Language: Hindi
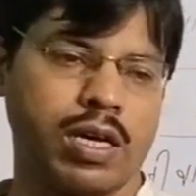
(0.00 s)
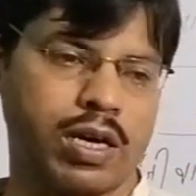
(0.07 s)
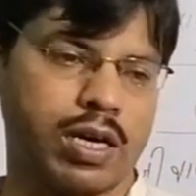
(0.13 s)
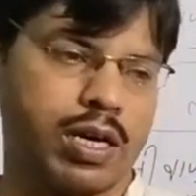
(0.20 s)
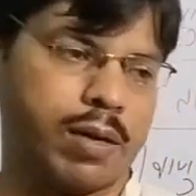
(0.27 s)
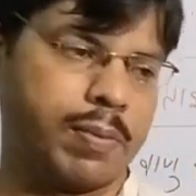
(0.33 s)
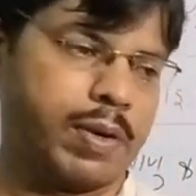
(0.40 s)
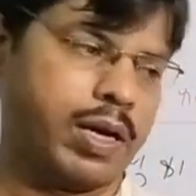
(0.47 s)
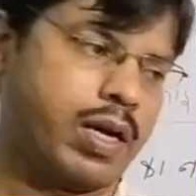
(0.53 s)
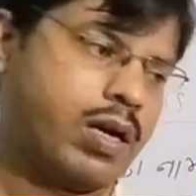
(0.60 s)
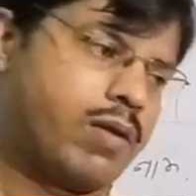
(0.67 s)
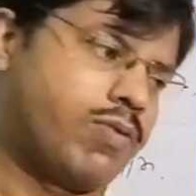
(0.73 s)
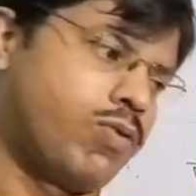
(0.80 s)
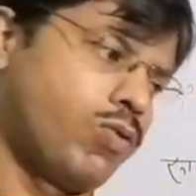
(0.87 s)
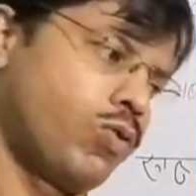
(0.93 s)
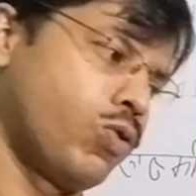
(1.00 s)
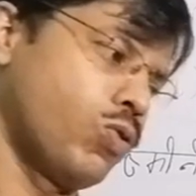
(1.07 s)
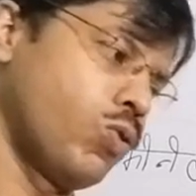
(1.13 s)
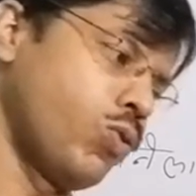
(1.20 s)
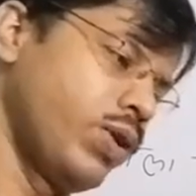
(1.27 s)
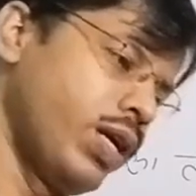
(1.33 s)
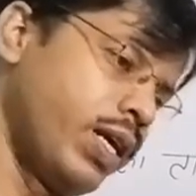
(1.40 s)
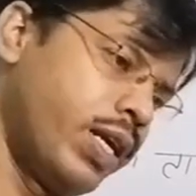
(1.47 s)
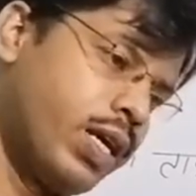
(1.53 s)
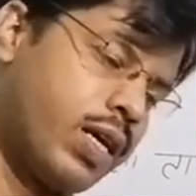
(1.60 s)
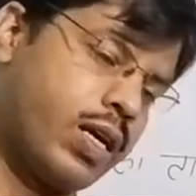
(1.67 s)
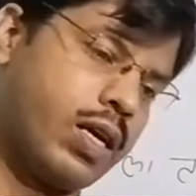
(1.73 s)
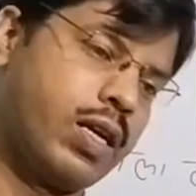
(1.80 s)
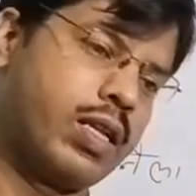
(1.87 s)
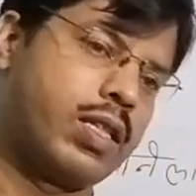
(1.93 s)
कंटामिनेटेड फूड को
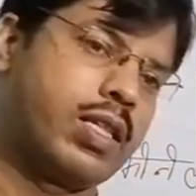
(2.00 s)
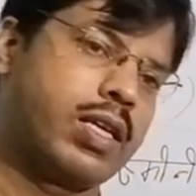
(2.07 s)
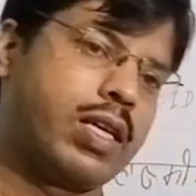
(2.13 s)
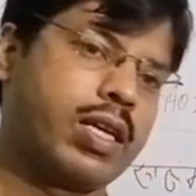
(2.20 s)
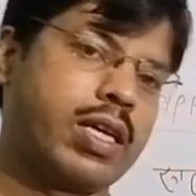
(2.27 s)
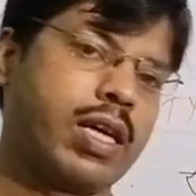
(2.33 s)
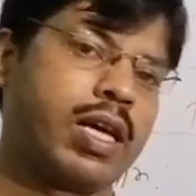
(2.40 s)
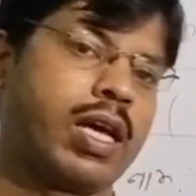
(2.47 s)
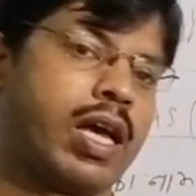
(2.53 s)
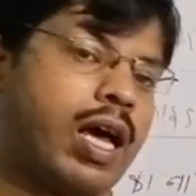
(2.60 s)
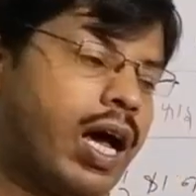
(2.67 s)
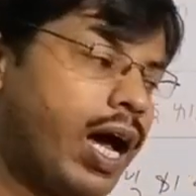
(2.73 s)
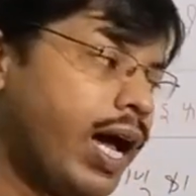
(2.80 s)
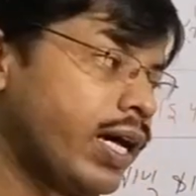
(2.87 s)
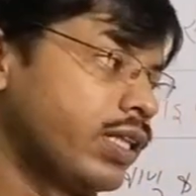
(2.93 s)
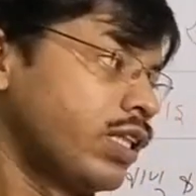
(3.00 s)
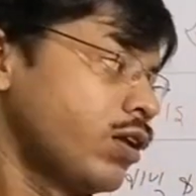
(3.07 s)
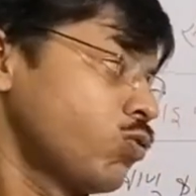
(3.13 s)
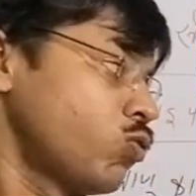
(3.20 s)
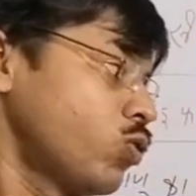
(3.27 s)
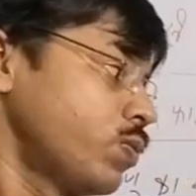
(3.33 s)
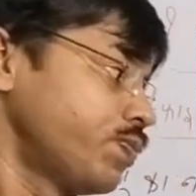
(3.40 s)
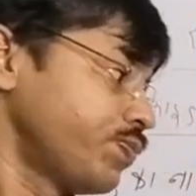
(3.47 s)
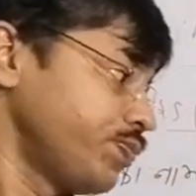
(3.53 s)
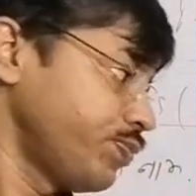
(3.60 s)
इनटेक कर लेते हैं आयदर वो